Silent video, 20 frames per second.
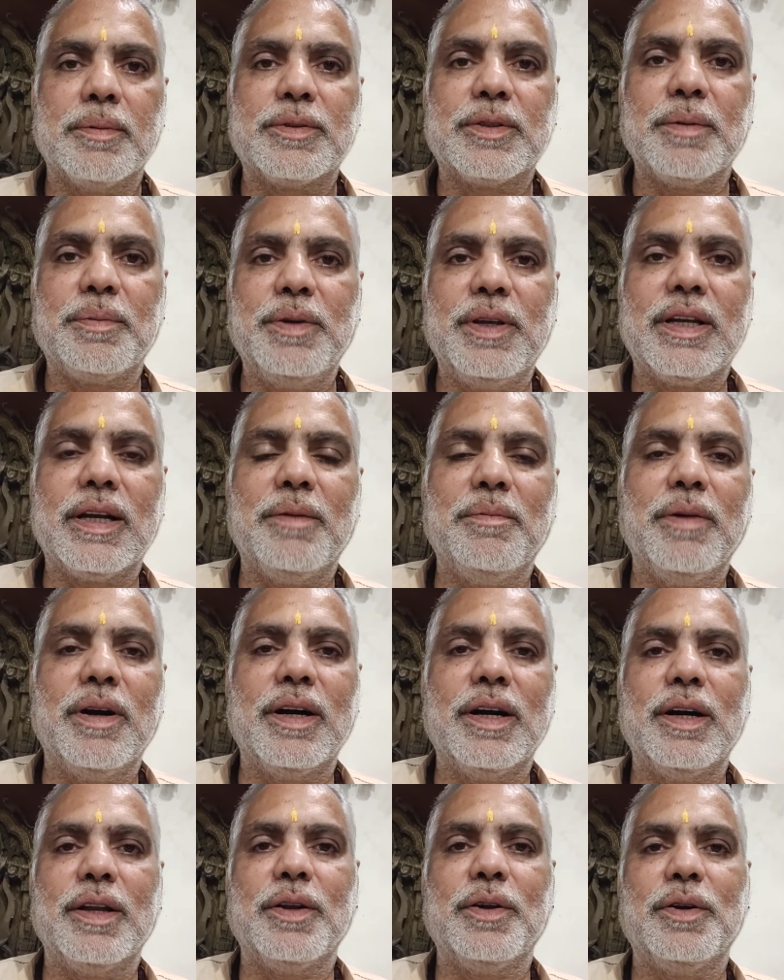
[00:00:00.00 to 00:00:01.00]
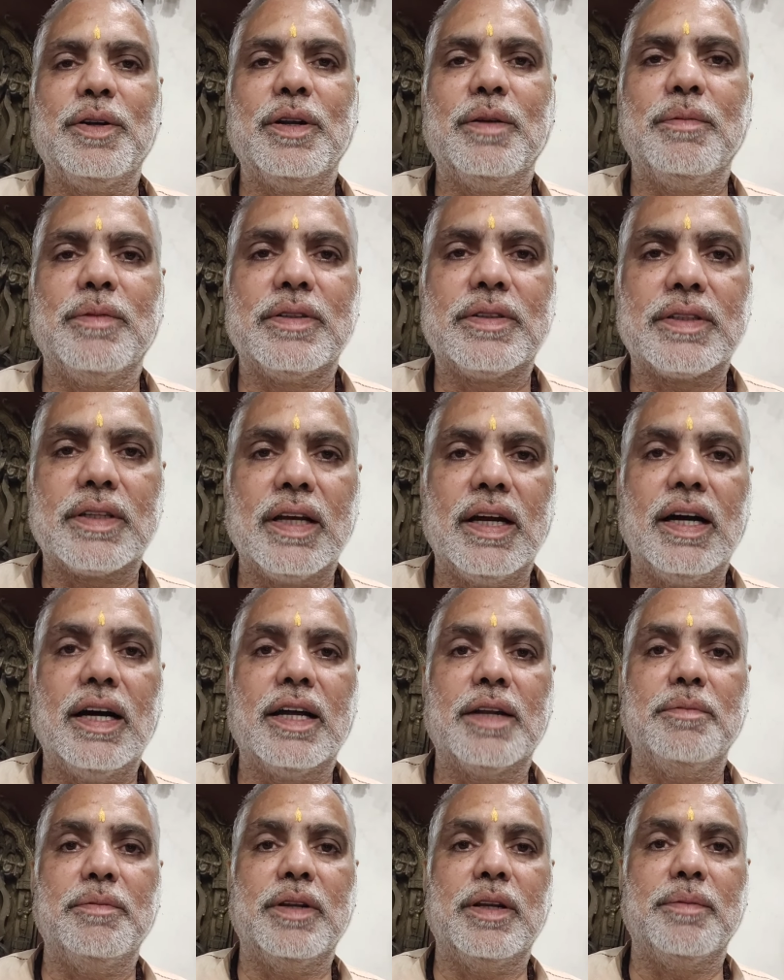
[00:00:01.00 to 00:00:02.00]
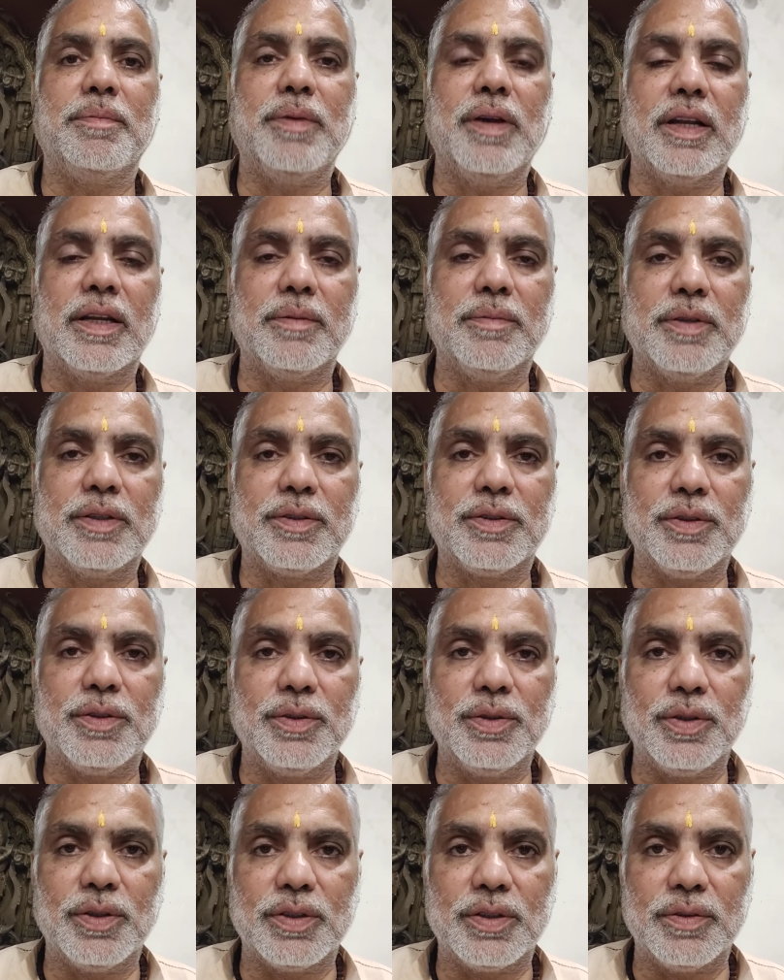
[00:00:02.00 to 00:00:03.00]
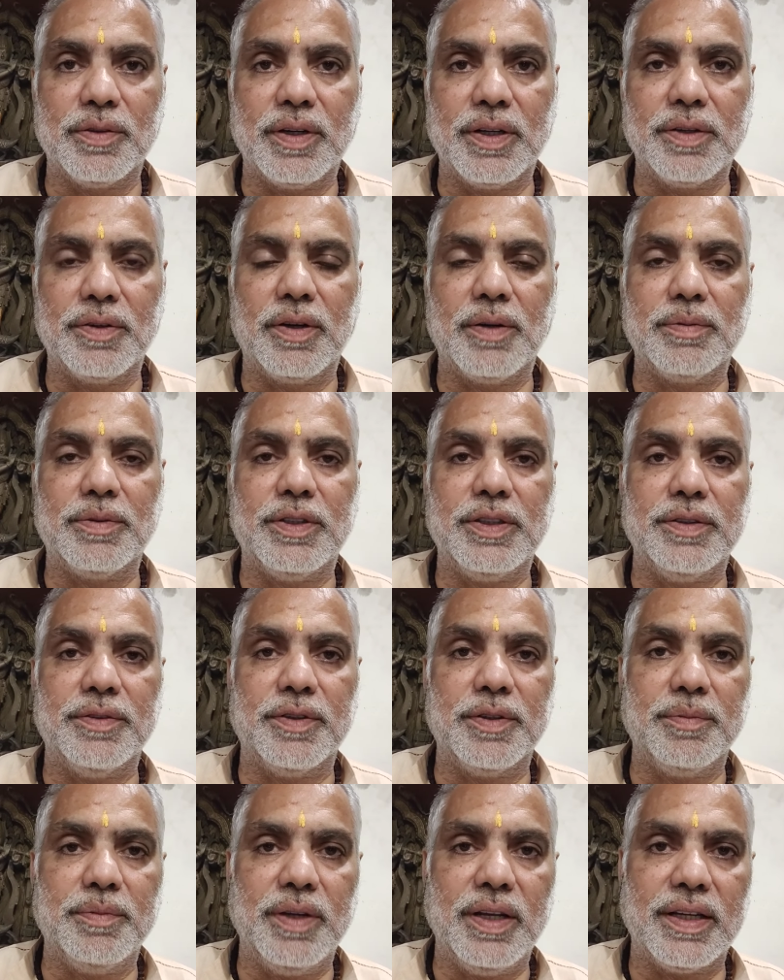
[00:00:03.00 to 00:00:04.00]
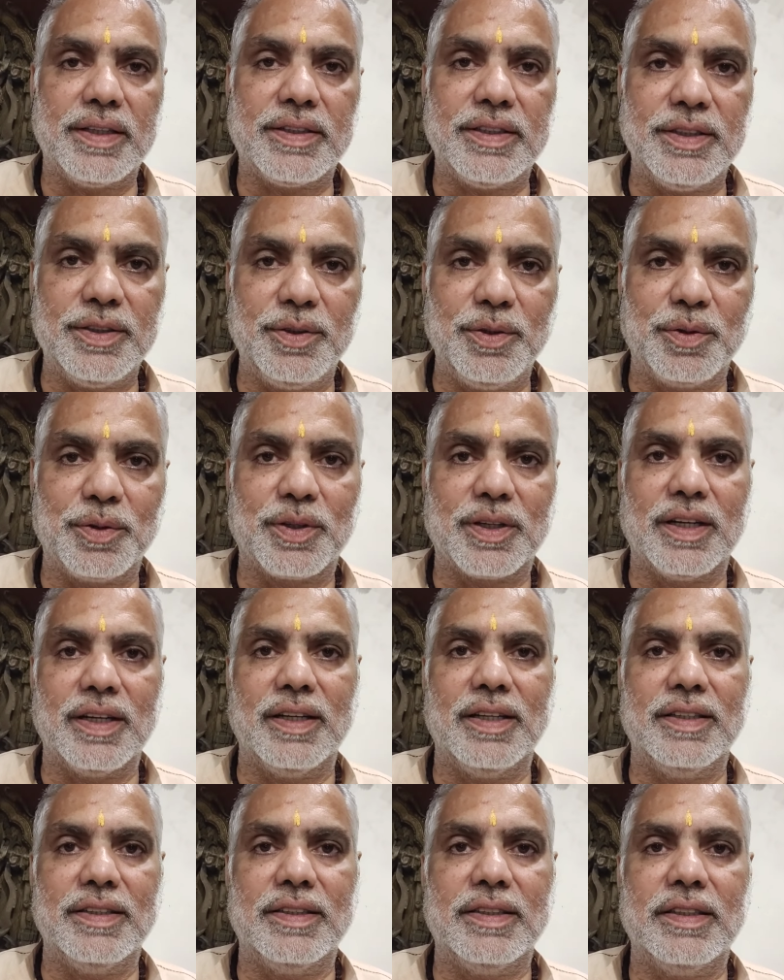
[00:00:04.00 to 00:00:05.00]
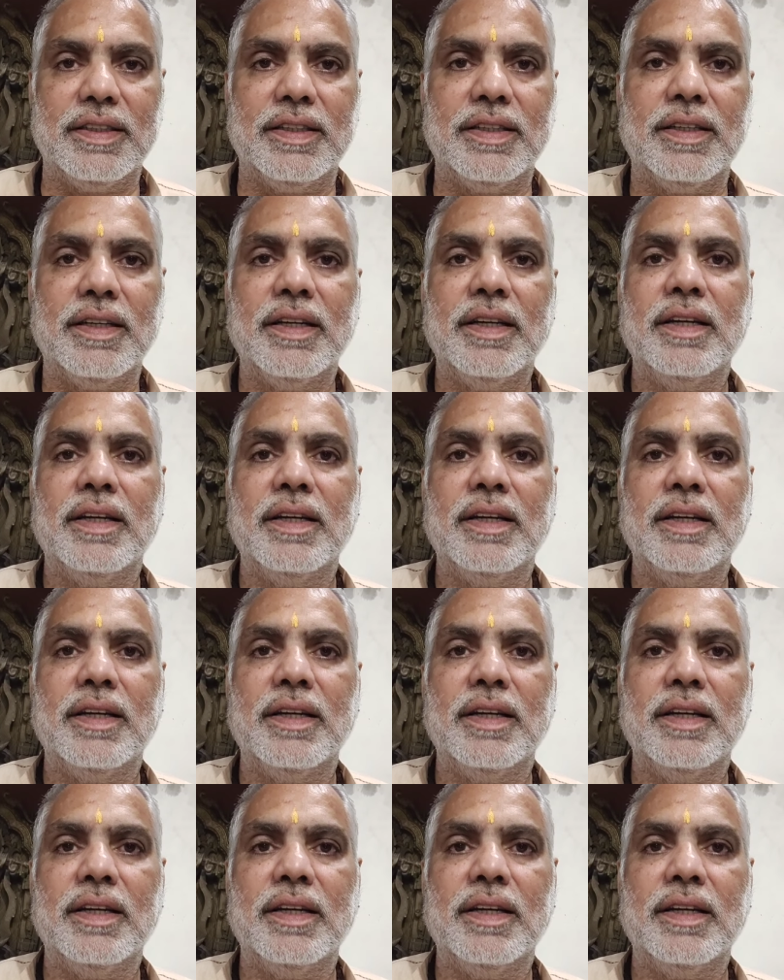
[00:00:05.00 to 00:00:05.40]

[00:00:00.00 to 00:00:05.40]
सभी का मंगल हो नमस्कार मेरे प्यारे बच्चों नौजवानों आप जीवन में एक चीज नोट कर लीजिए